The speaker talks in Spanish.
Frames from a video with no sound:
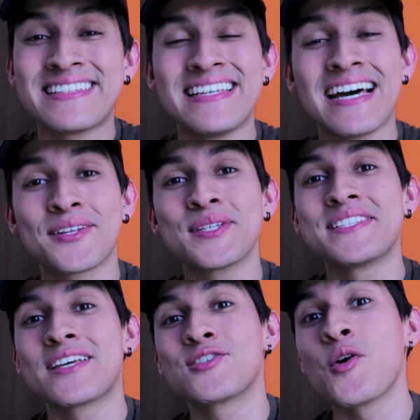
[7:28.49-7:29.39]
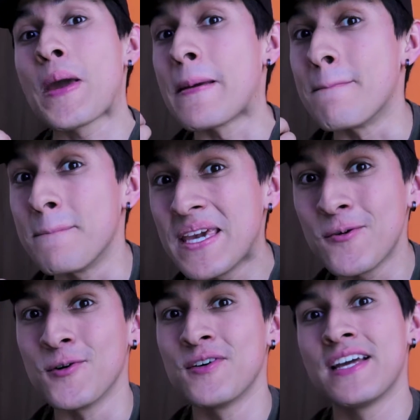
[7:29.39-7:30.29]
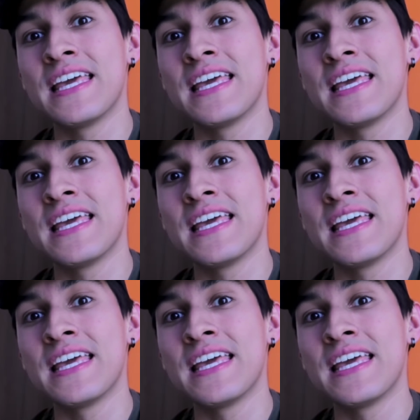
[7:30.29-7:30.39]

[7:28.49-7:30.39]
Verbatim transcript: teatros de sexo en vivo,